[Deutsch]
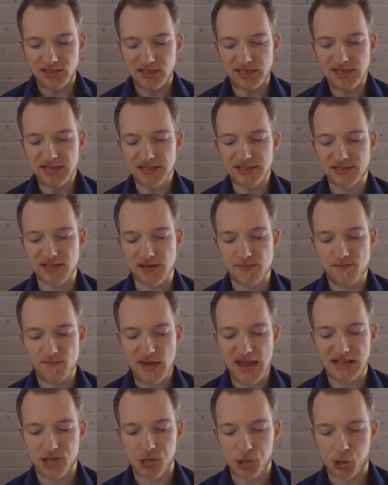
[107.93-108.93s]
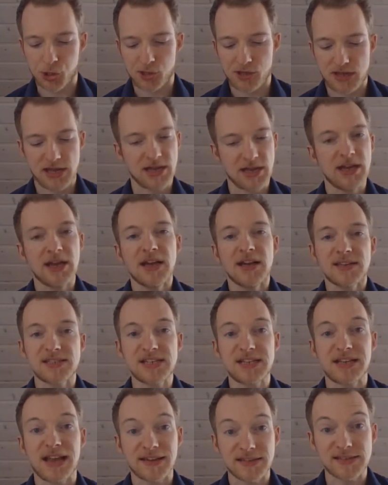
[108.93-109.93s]
Diese Menschen,
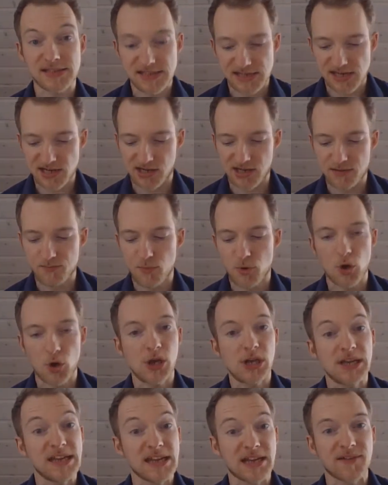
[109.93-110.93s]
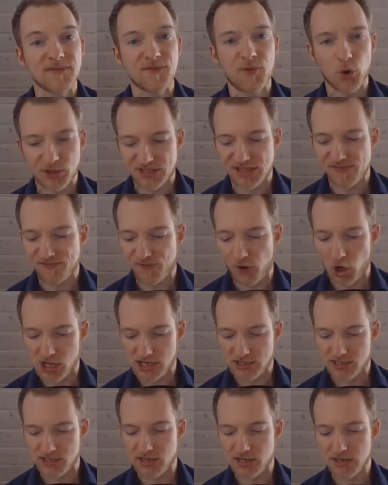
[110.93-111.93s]
sie lassen ihren Müll liegen, wo sie
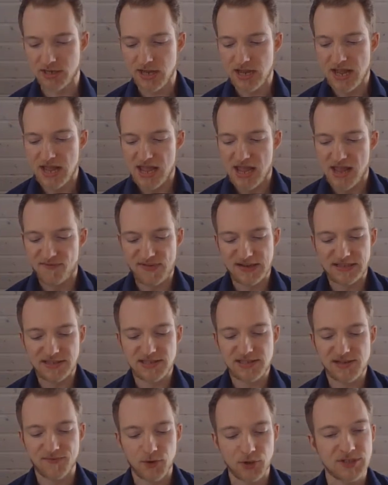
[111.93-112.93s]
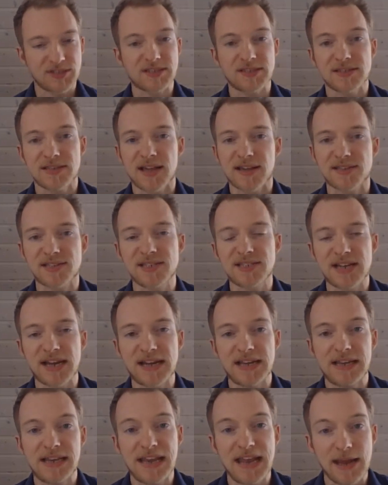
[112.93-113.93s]
wollen. Wenn sie wüssten, dass sie
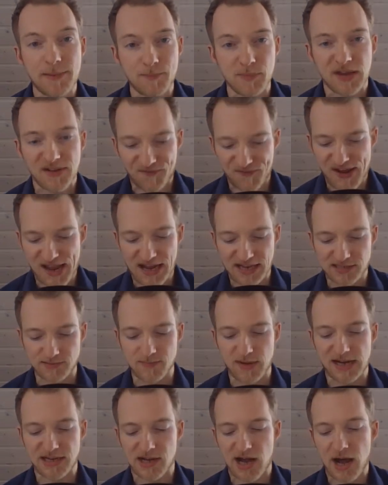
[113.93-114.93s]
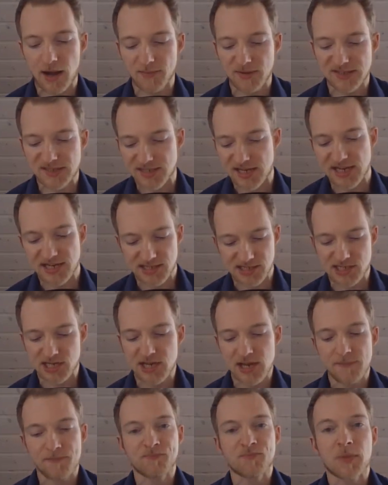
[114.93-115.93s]
dein Leben gefährden, mein armes Kind,
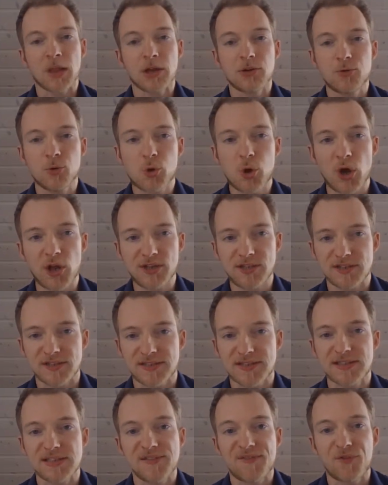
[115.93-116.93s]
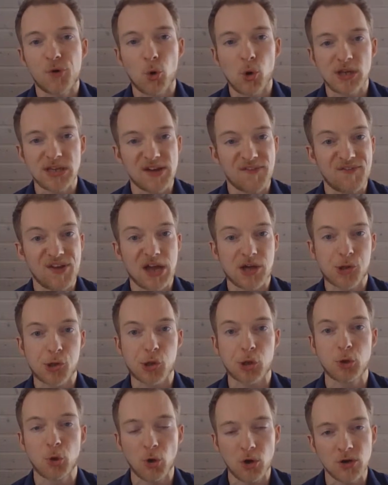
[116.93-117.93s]
du könntest die Folie
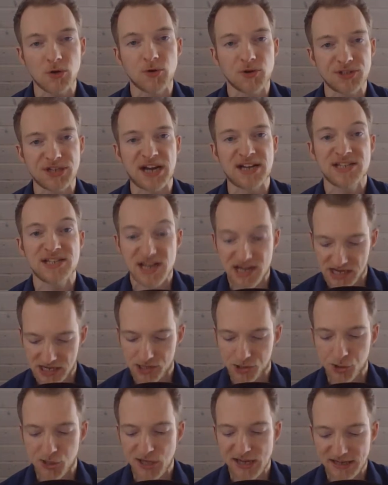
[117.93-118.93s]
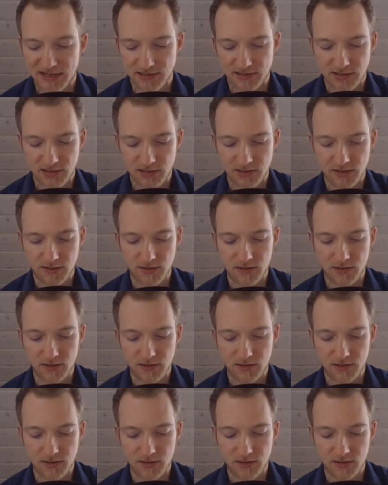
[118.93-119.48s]
verschlucken und an ihr ersticken.